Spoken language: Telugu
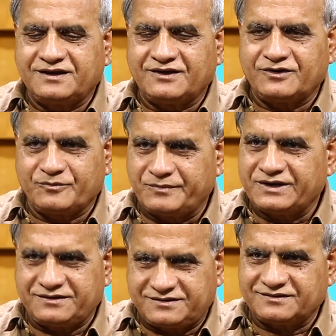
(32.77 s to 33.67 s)

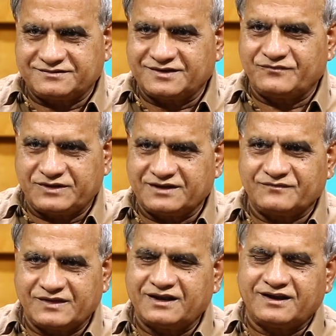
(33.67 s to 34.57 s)
డెవలప్మెంట్
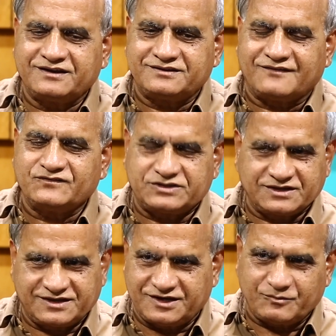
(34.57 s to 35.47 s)
సంథింగ్ అలాంటి
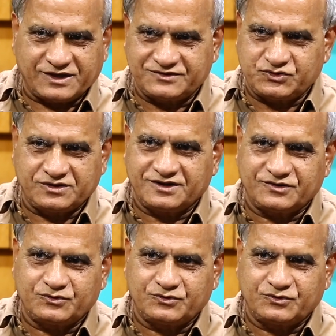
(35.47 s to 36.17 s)
సంస్థకి ఈయన బాధ్యుడిగా